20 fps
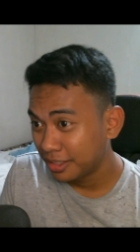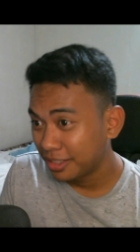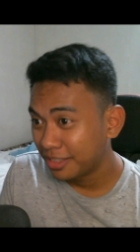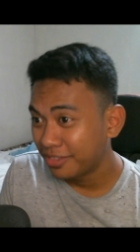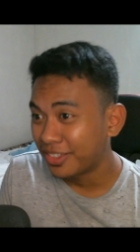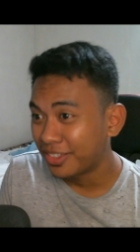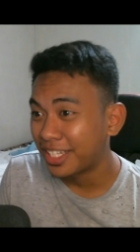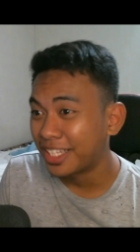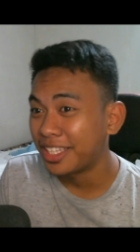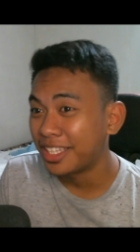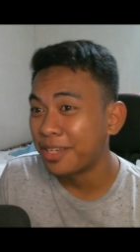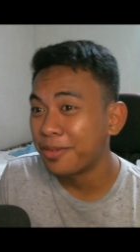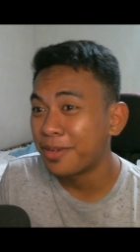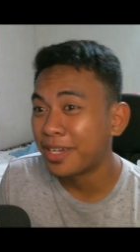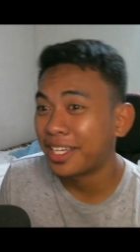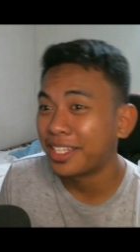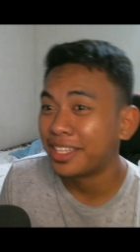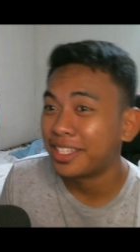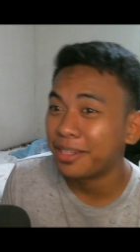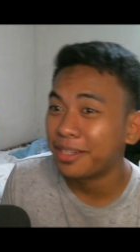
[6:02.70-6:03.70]
Maganda,
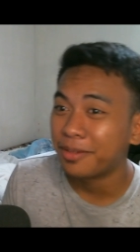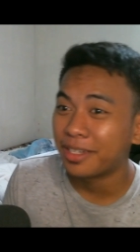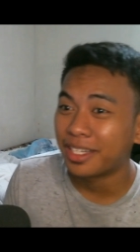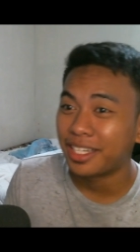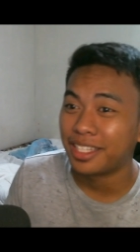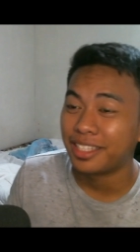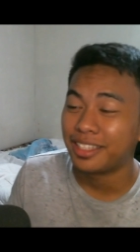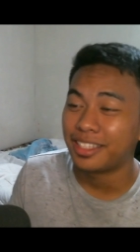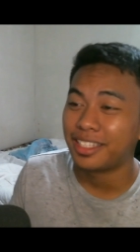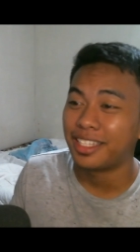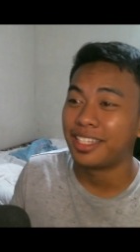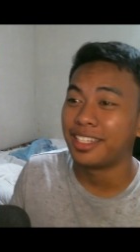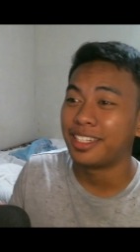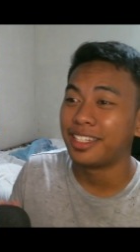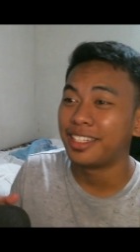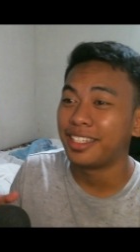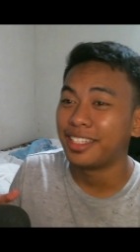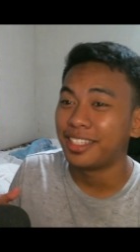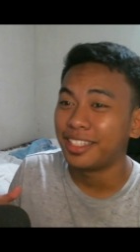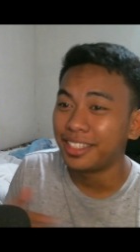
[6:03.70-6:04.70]
maganda, maganda.
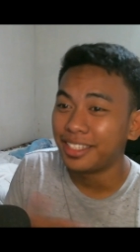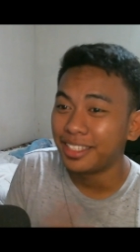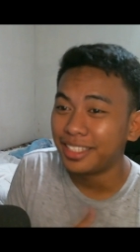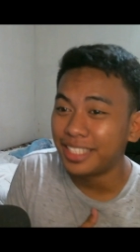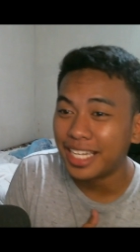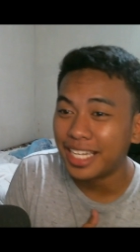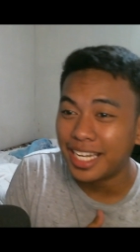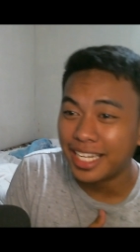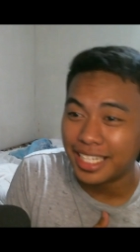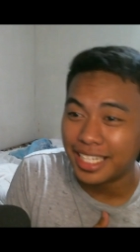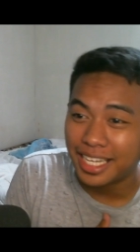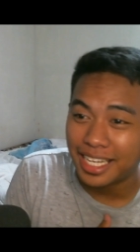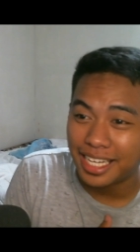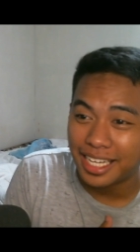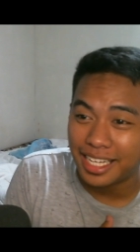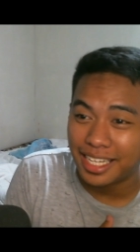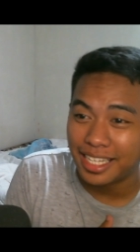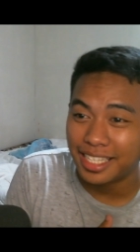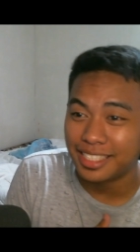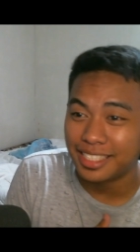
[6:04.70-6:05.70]
And yeah,
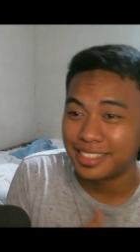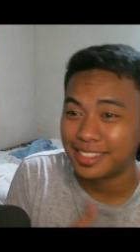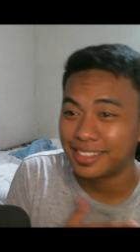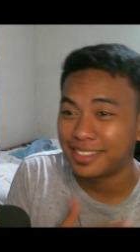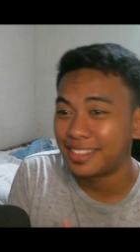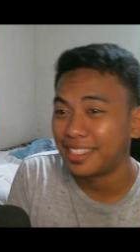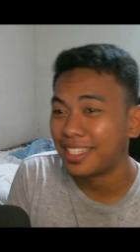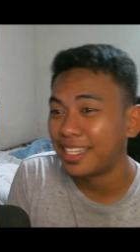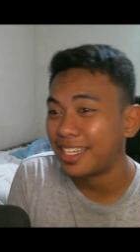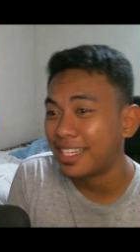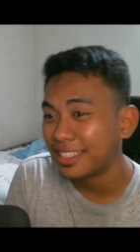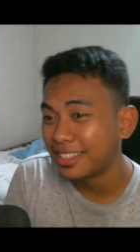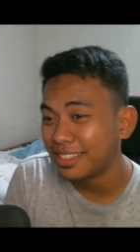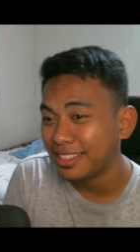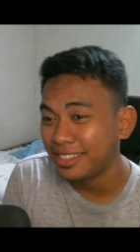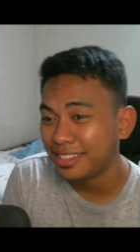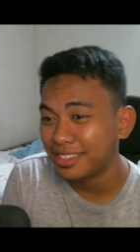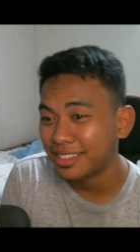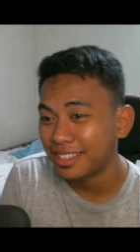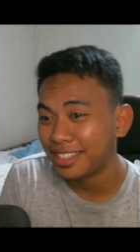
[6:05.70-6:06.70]
guys. That
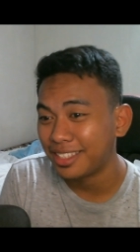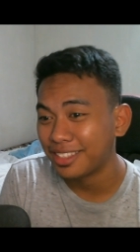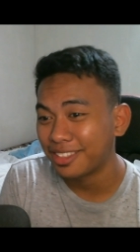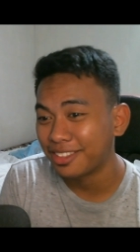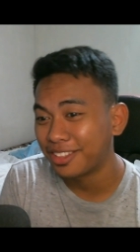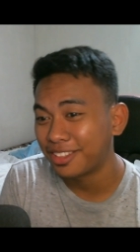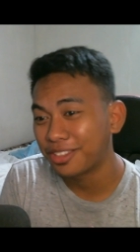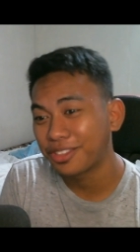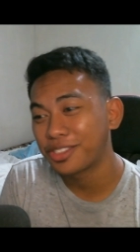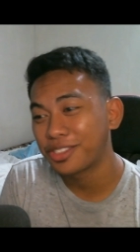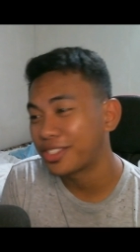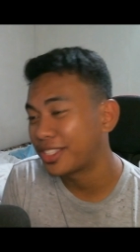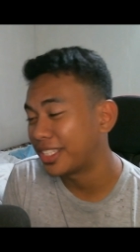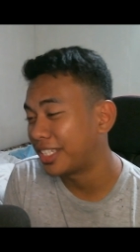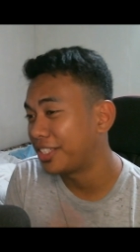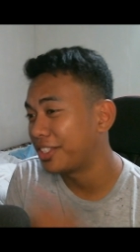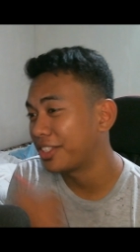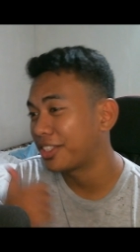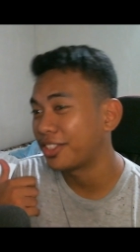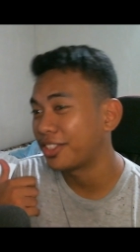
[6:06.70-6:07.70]
is it. Kung
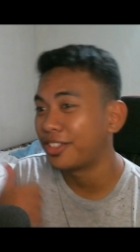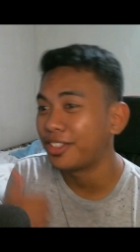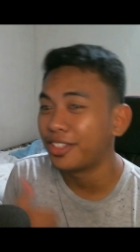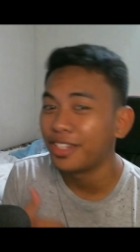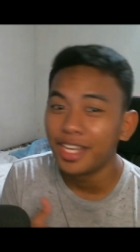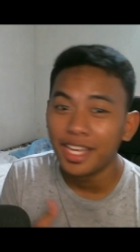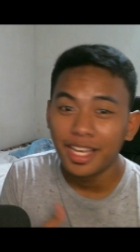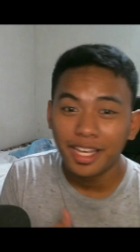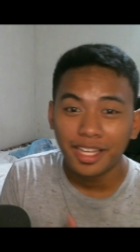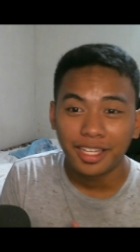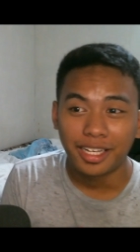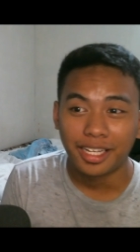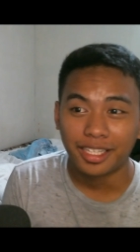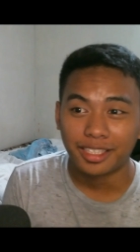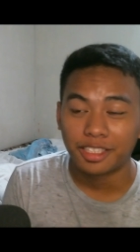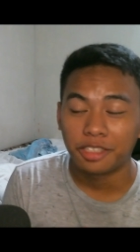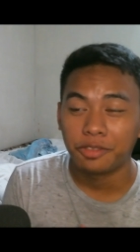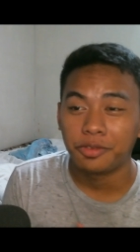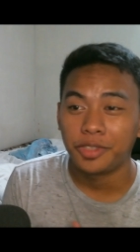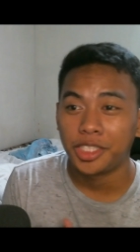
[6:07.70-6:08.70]
nagustuhan nyo to,
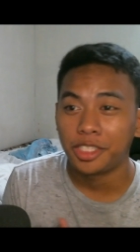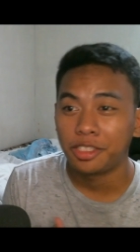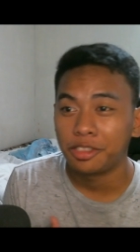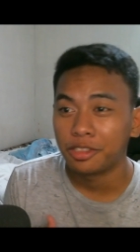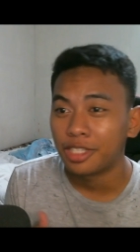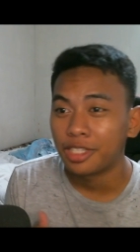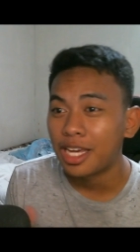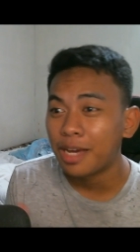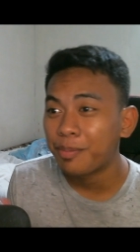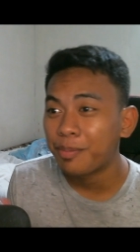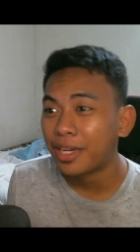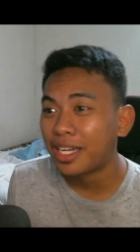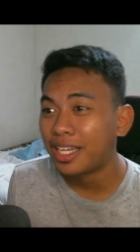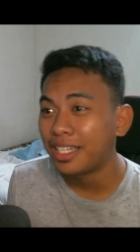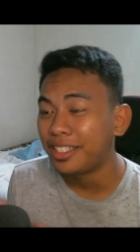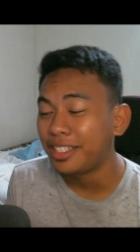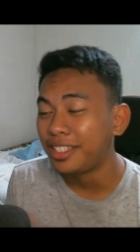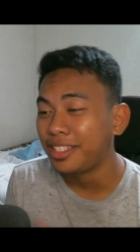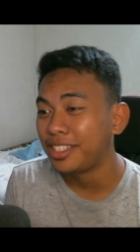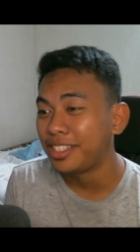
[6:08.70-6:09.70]
like the video.
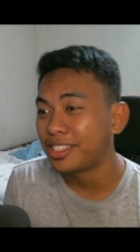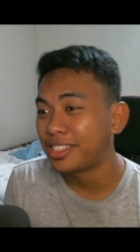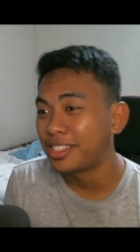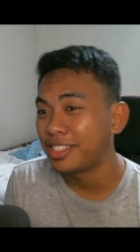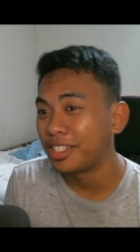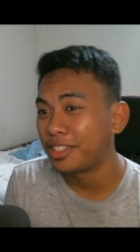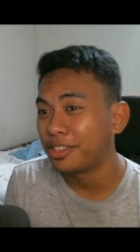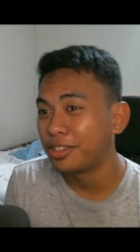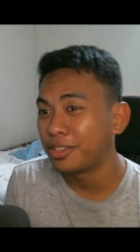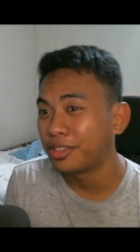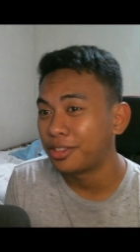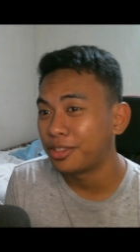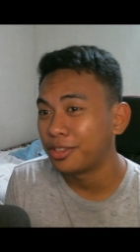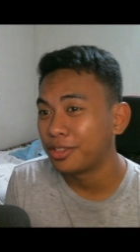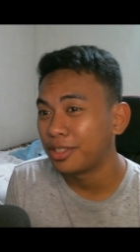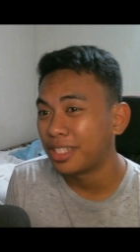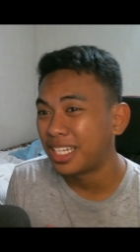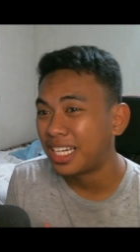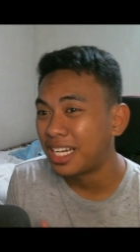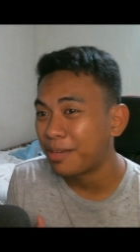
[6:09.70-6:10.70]
Napakalinis niya
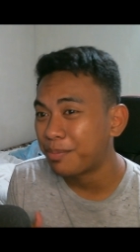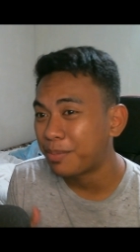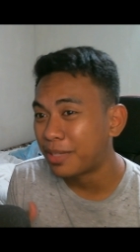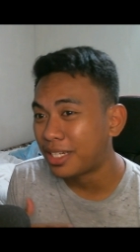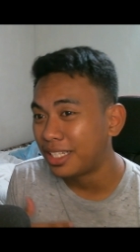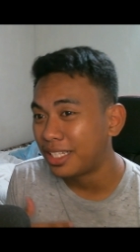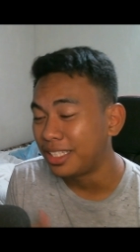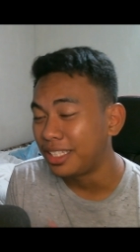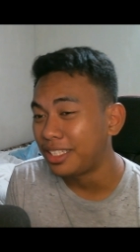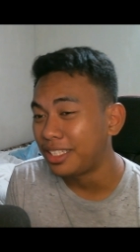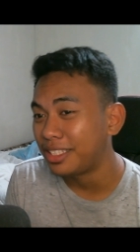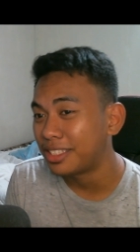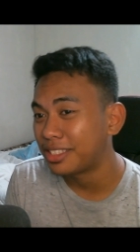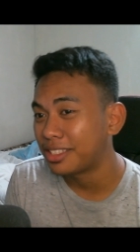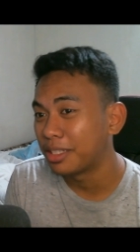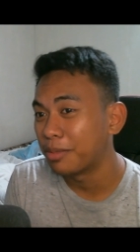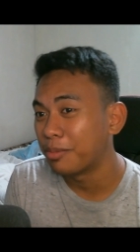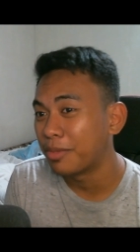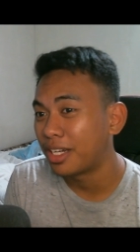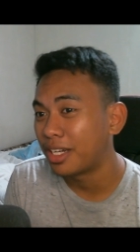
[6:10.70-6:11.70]
doon. Napakalinis
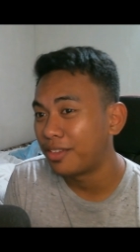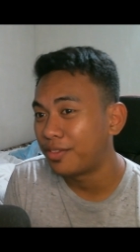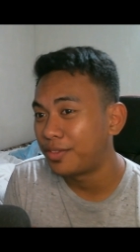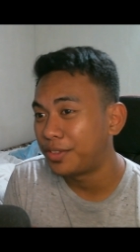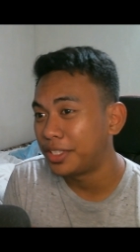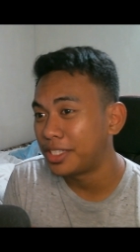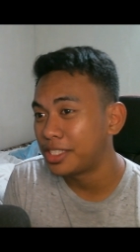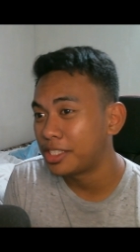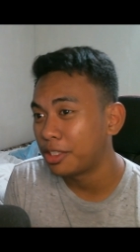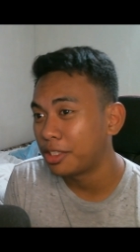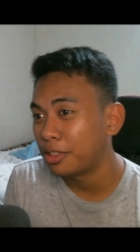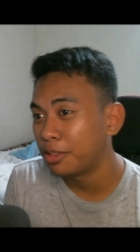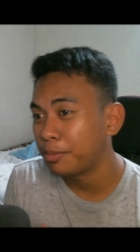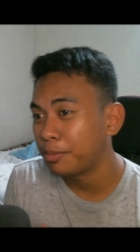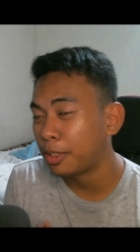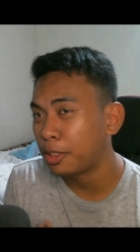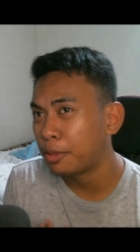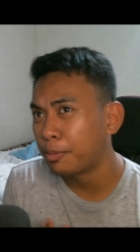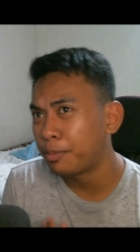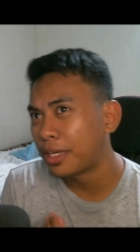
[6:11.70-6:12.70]
ng mga verse doon.
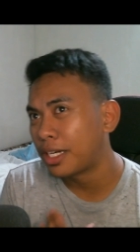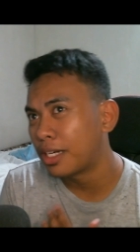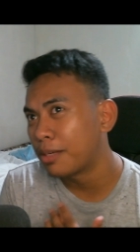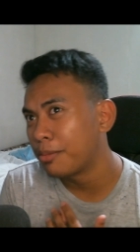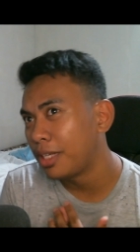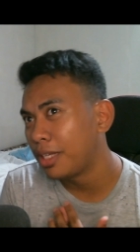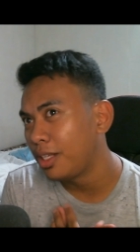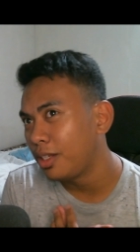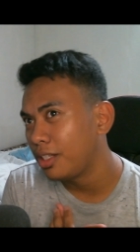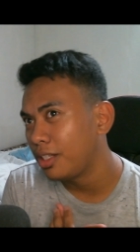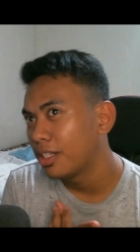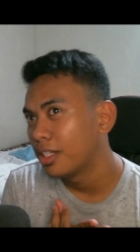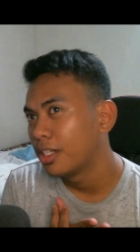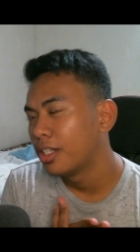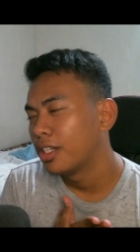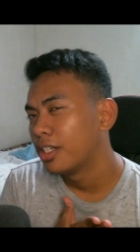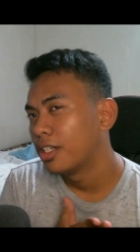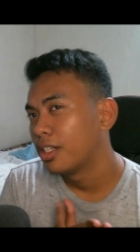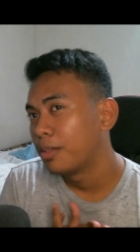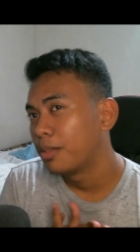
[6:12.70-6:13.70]
Pero parang may
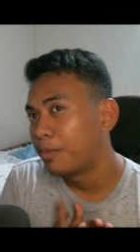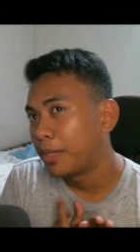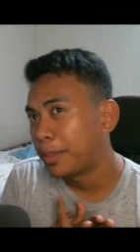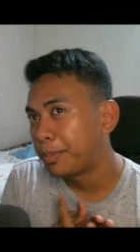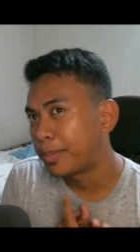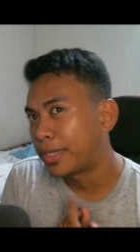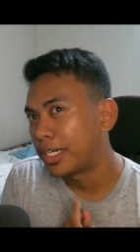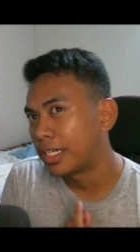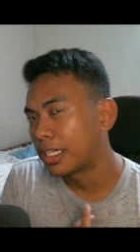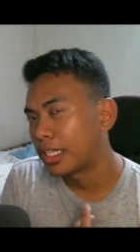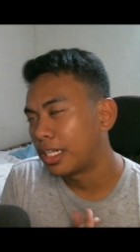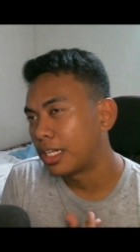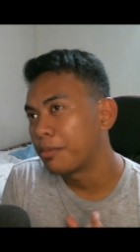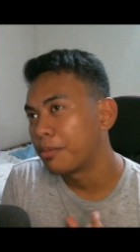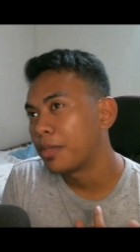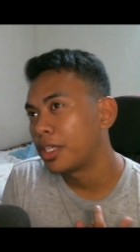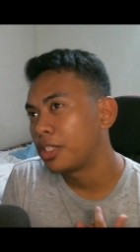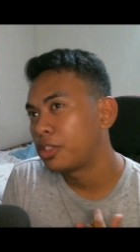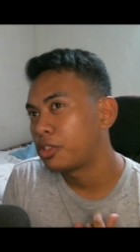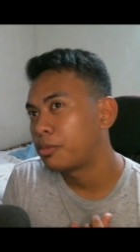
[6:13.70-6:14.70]
may part lang.
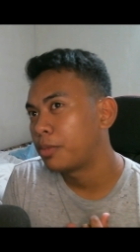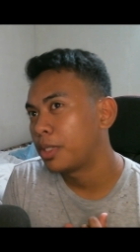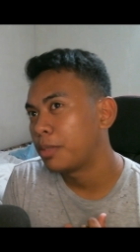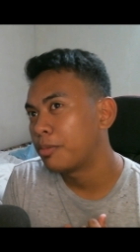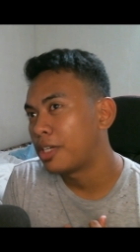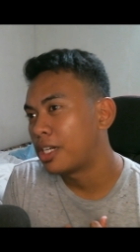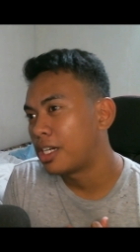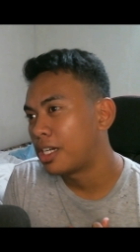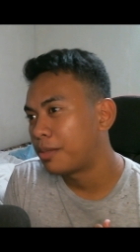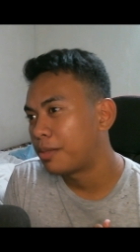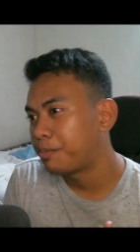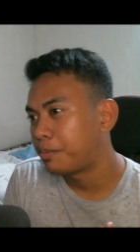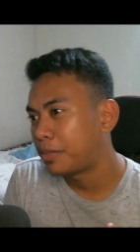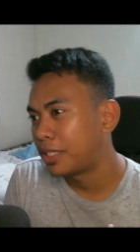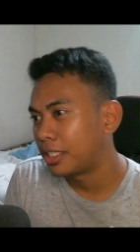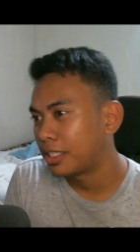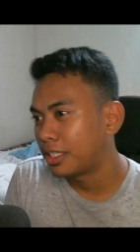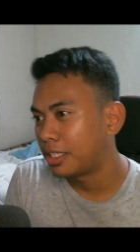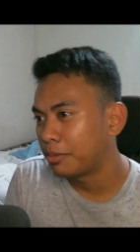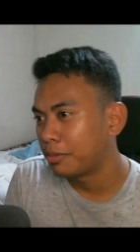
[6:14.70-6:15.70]
Medyo may mga
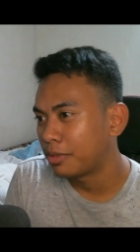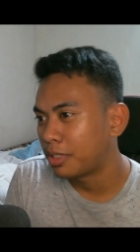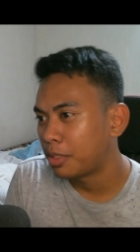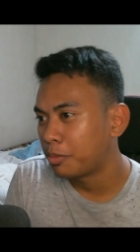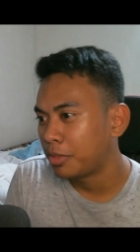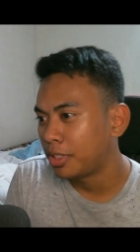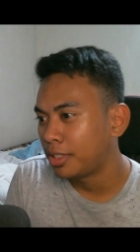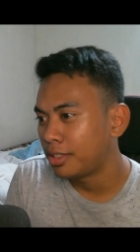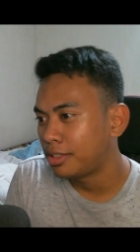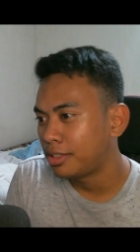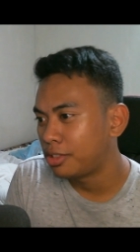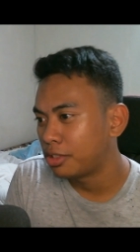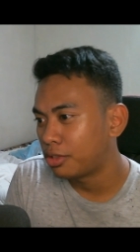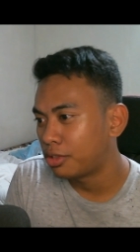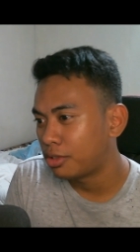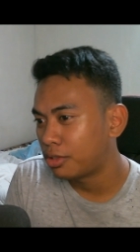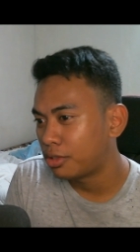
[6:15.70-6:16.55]
part lang na medyo